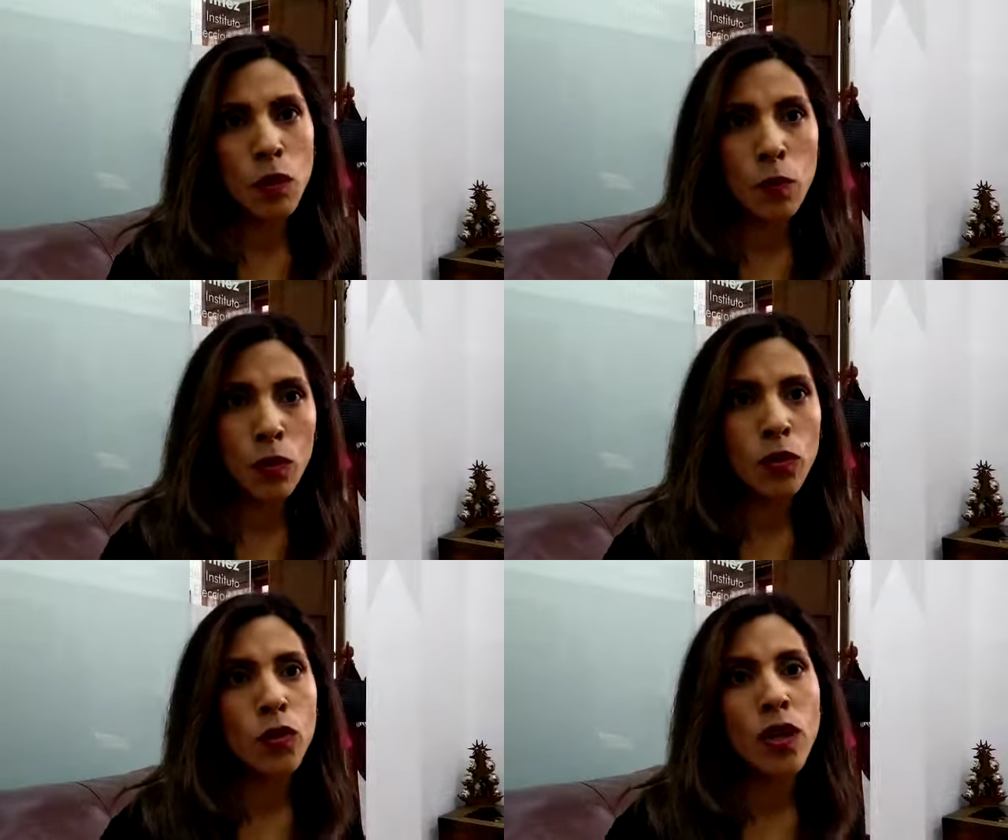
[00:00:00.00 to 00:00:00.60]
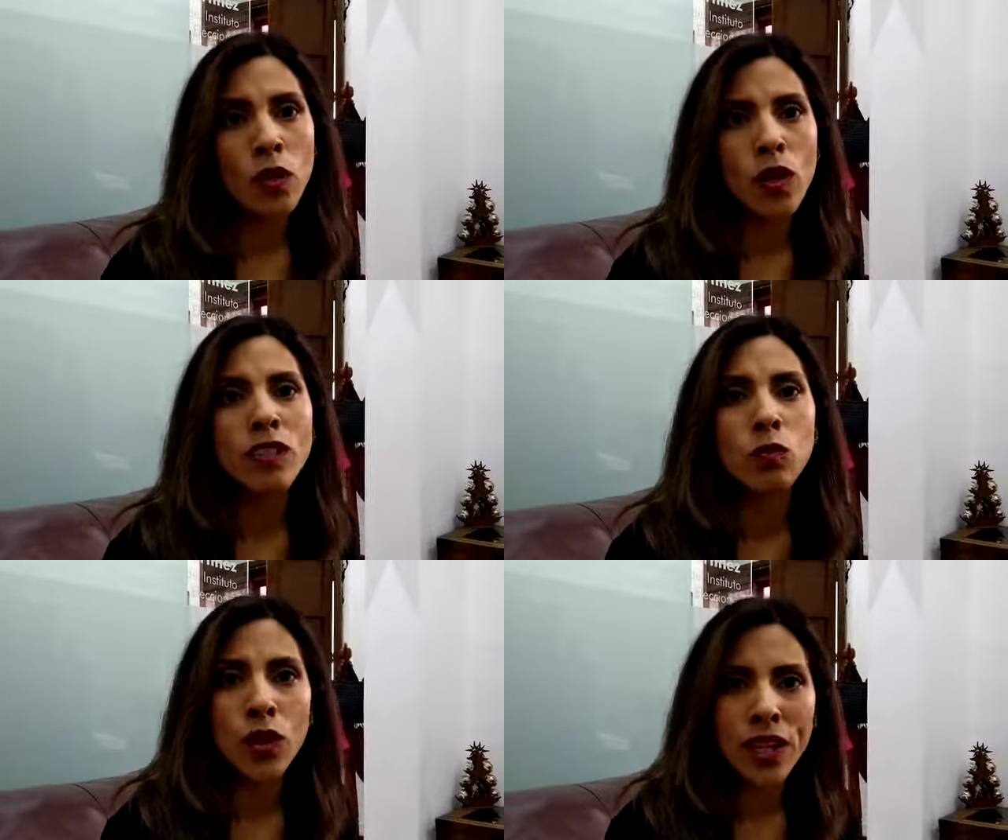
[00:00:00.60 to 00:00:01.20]
pero por otro lado,
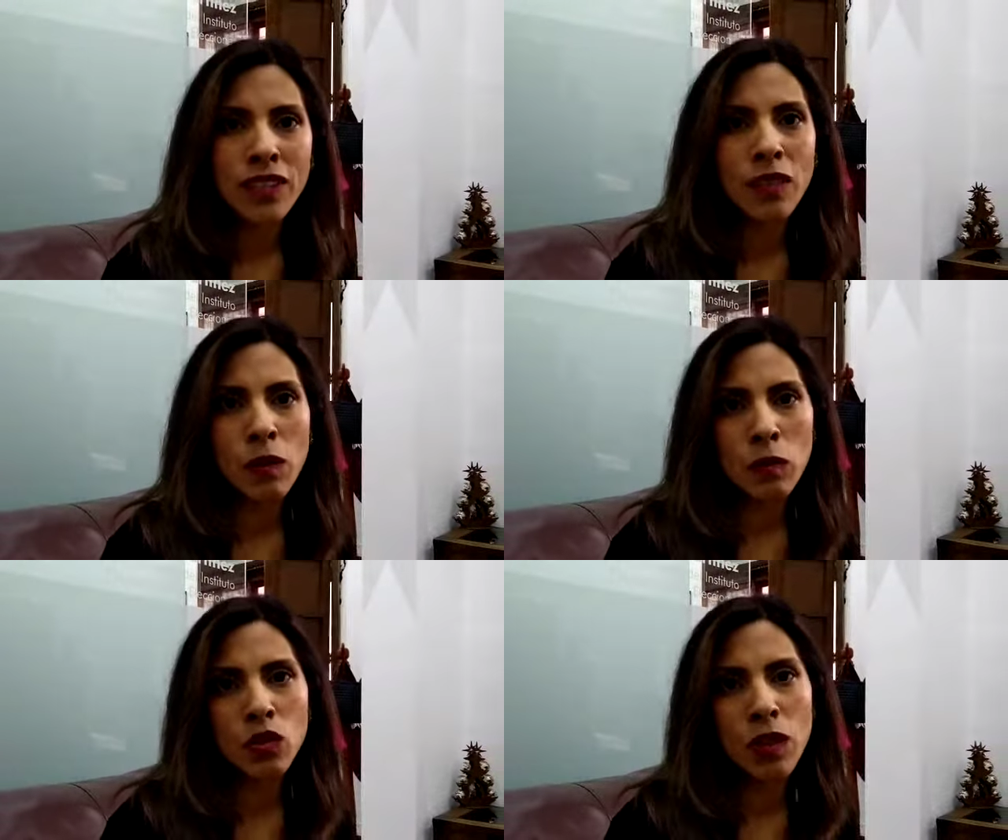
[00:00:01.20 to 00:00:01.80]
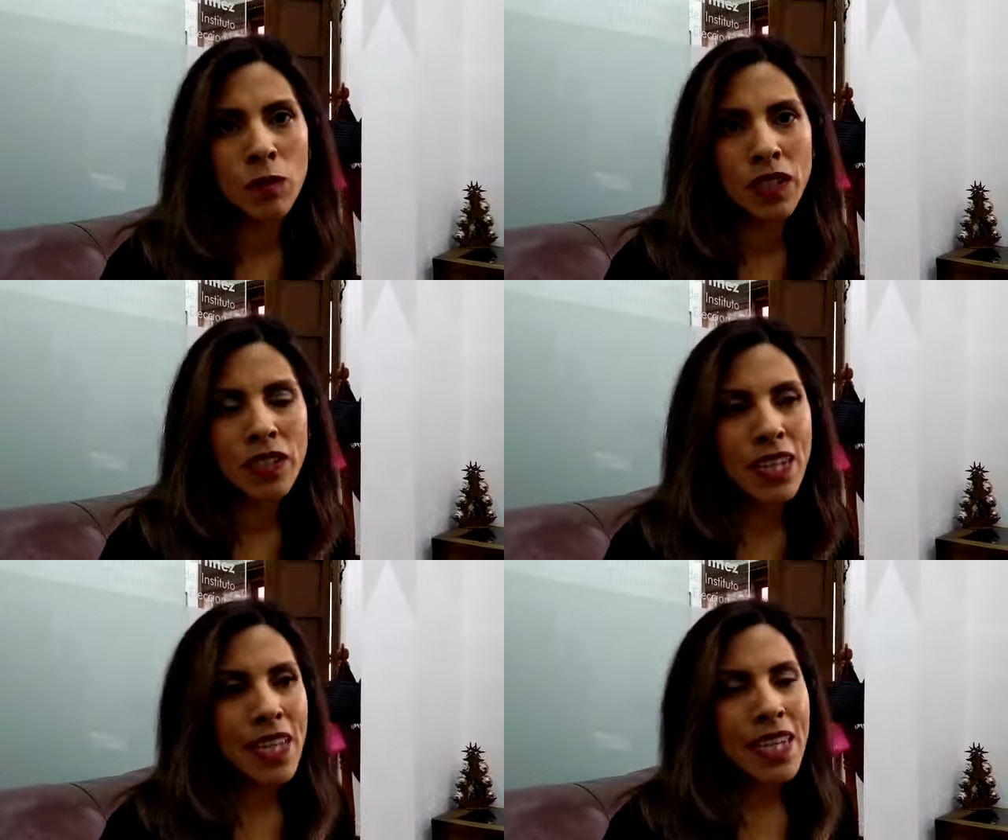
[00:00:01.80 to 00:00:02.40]
las mujeres debemos
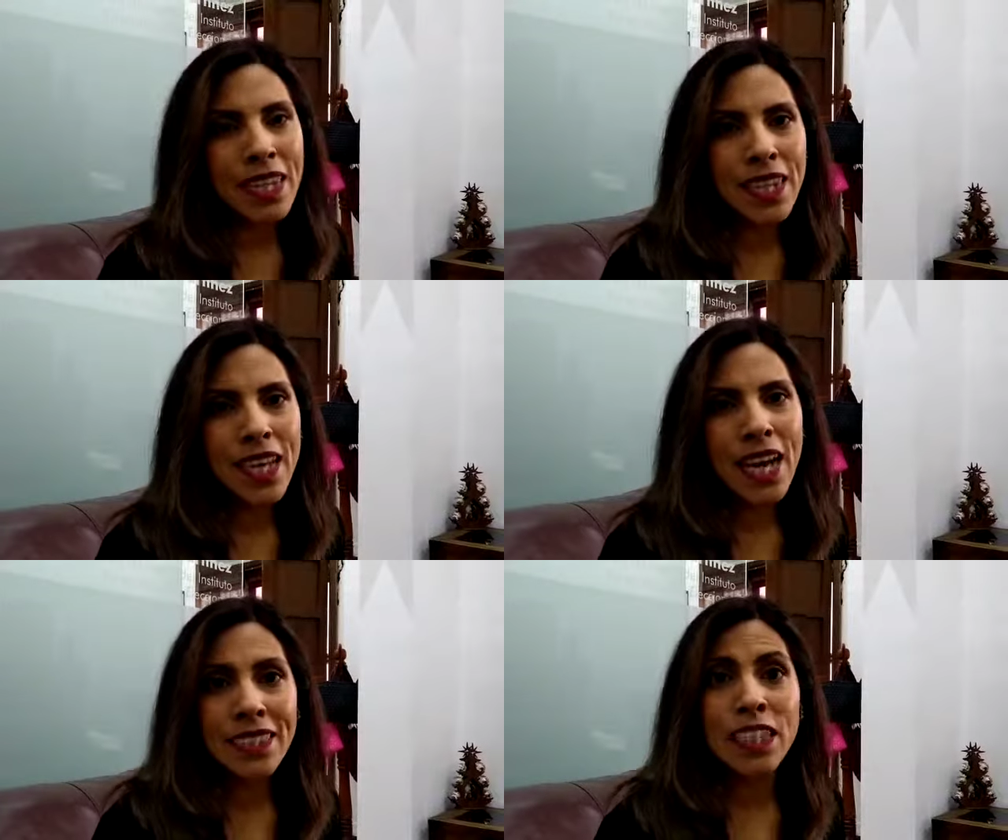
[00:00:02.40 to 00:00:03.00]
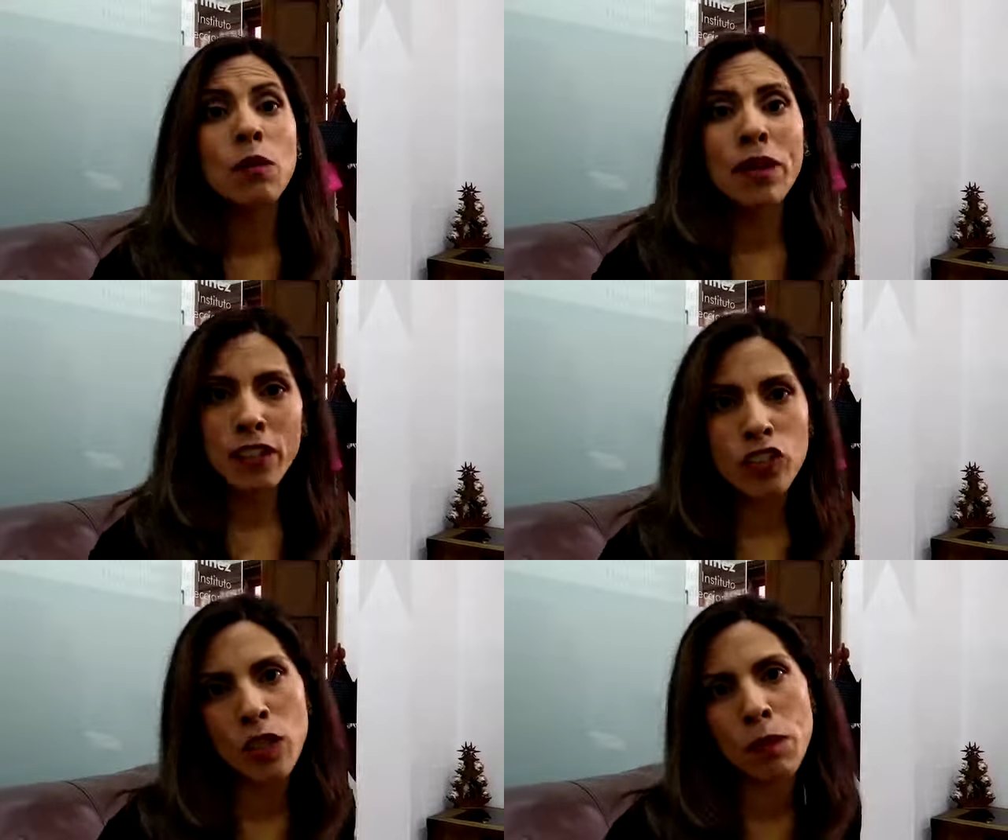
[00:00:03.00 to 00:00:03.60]
también de
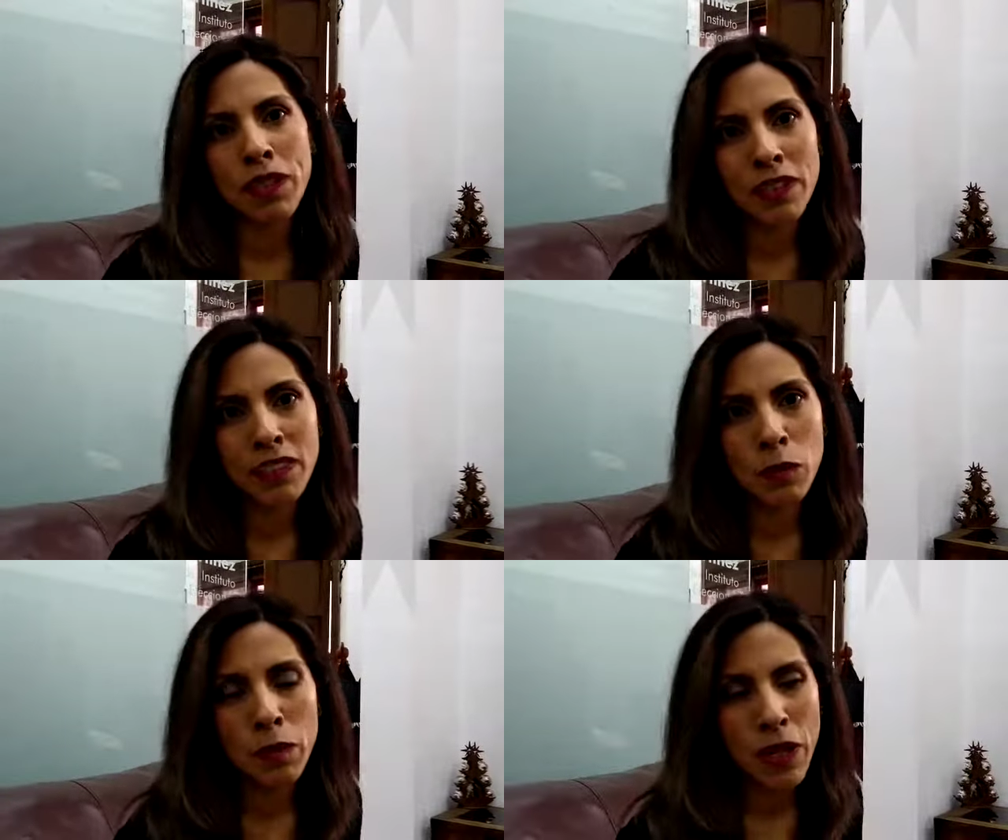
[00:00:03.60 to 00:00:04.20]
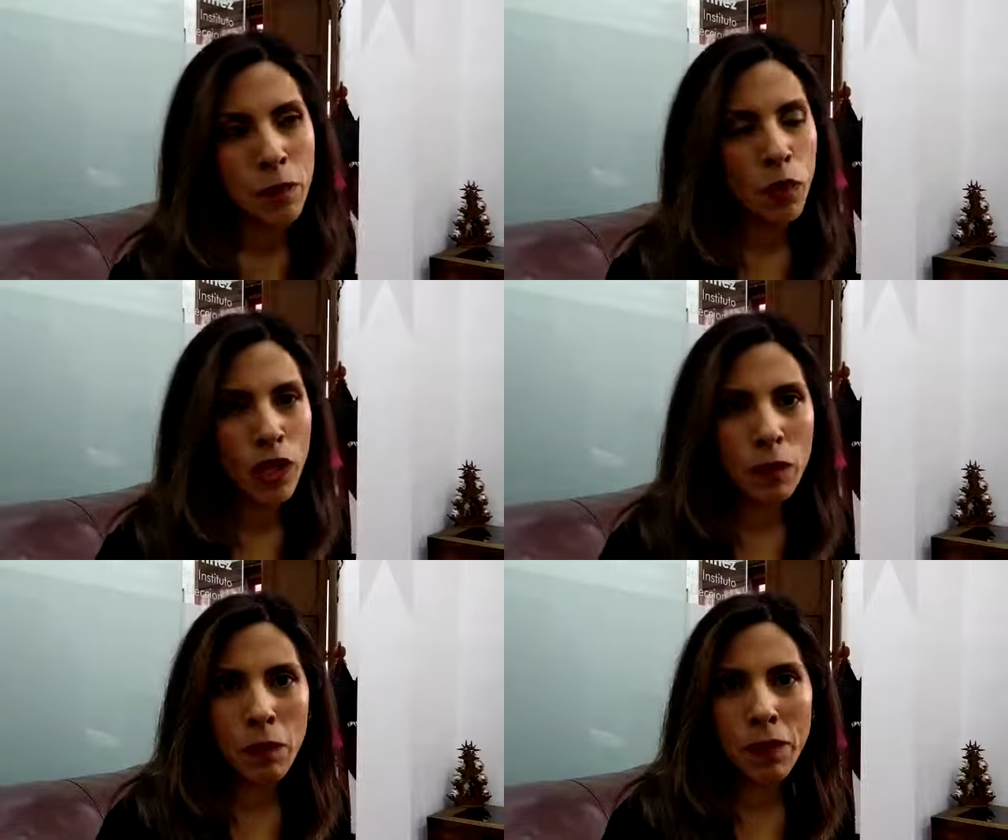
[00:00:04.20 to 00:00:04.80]
atrevernos a participar
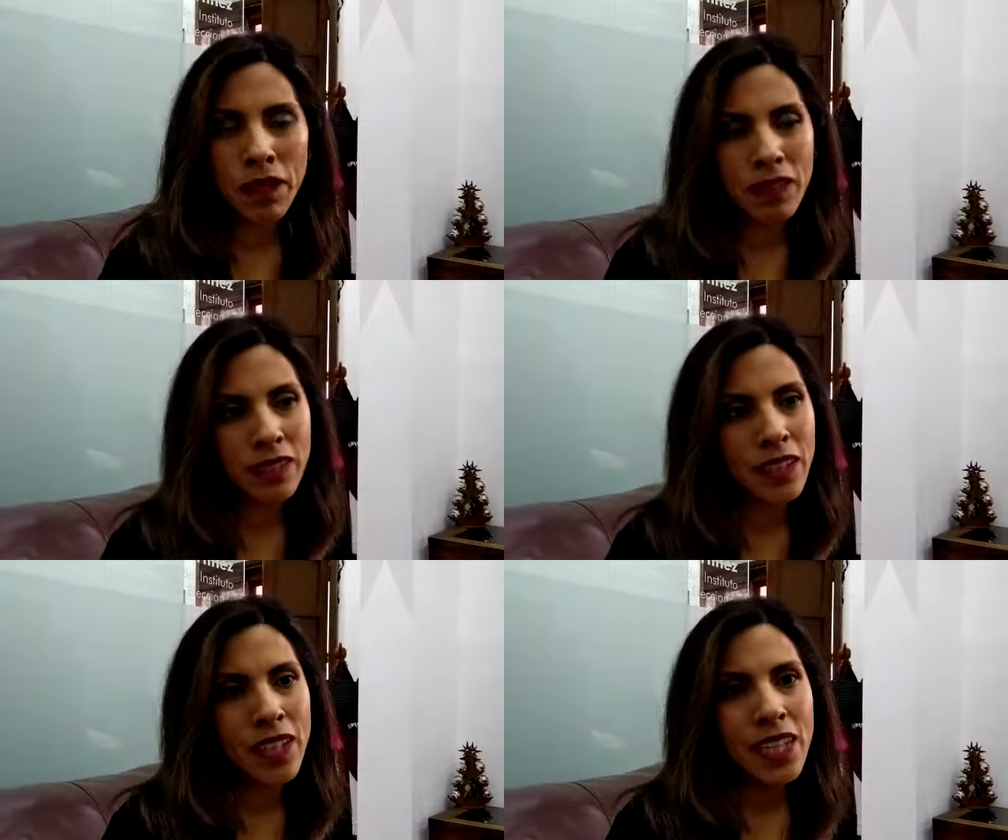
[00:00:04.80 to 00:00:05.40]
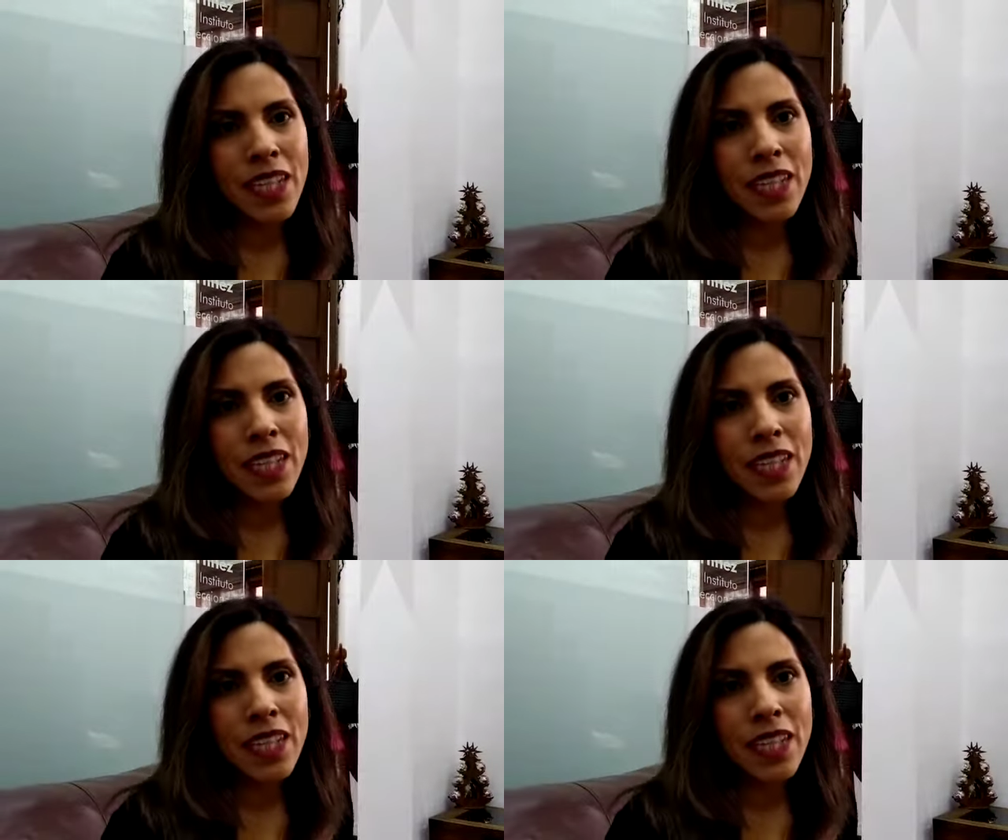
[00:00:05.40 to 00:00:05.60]
porque me parece